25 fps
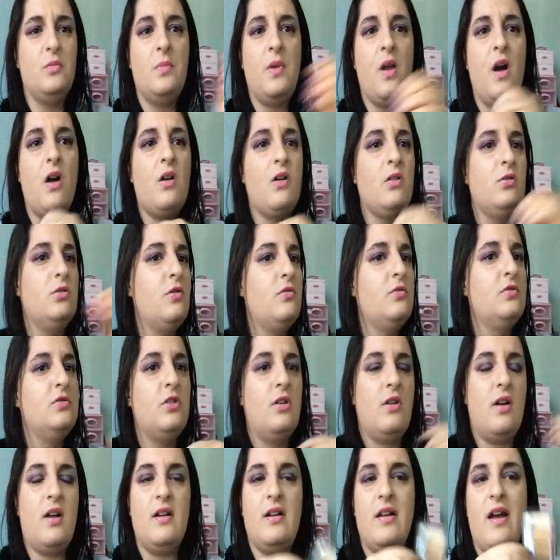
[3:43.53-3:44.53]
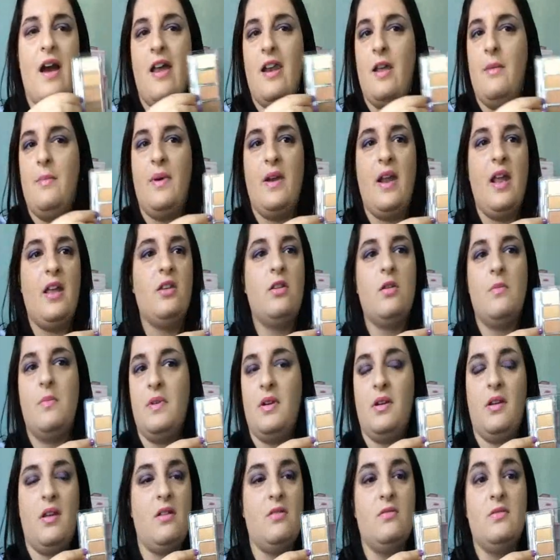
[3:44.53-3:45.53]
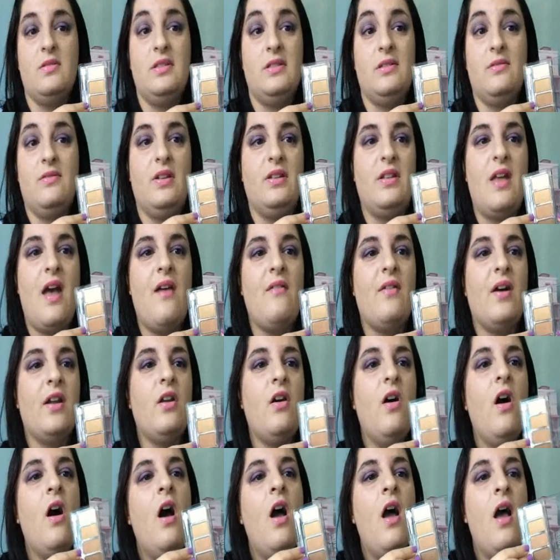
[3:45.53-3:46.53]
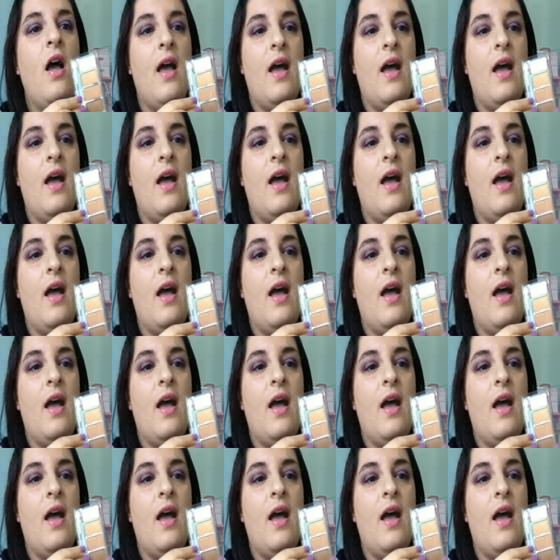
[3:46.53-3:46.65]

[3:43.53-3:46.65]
blog ho dovuto calcare parecchio perché non si vedevano,